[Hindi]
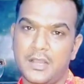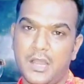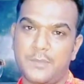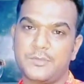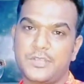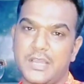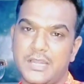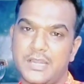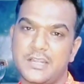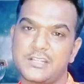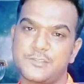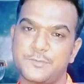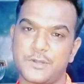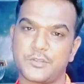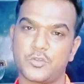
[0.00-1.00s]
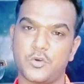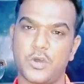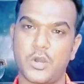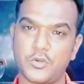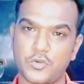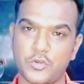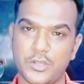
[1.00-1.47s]
अब ग्यारह रन पर दो
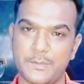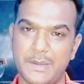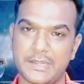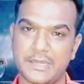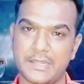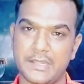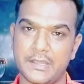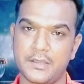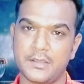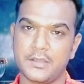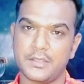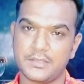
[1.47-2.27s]
आउट होकर बैठे हैं